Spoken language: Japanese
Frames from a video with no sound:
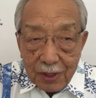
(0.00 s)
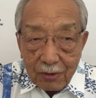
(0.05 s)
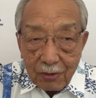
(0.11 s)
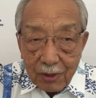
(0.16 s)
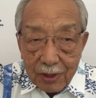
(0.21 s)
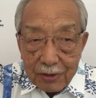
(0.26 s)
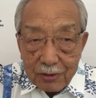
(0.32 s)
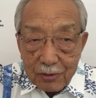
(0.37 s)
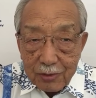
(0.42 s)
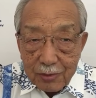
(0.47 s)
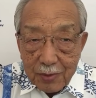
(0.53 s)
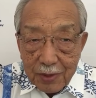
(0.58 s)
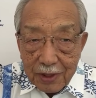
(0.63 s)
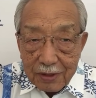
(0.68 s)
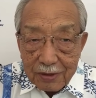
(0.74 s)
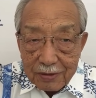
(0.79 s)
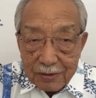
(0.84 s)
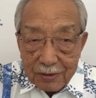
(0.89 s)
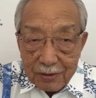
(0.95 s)
これ、
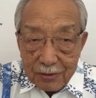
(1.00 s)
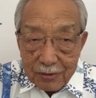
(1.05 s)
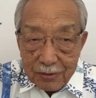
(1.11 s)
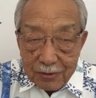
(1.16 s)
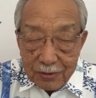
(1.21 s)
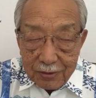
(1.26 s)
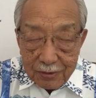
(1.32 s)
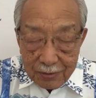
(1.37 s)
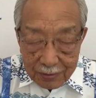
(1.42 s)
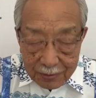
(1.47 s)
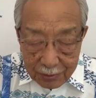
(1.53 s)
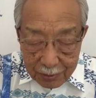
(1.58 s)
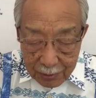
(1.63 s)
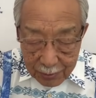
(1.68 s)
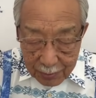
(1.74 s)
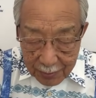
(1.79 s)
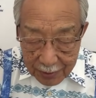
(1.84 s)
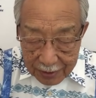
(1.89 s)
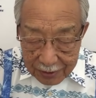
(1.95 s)
トゥービッグトゥー、
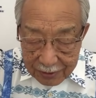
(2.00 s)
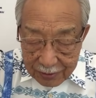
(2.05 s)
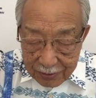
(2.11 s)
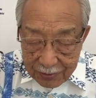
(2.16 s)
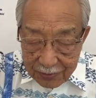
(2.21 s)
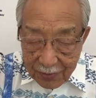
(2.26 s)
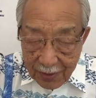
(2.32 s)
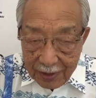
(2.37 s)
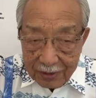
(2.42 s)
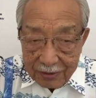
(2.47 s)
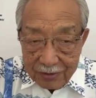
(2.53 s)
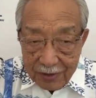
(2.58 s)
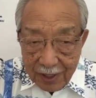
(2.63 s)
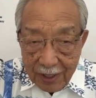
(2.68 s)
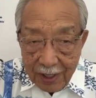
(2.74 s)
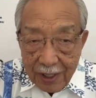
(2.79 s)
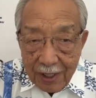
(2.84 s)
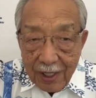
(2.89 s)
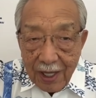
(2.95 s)
トゥービッグトゥーフェール
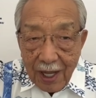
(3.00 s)
で、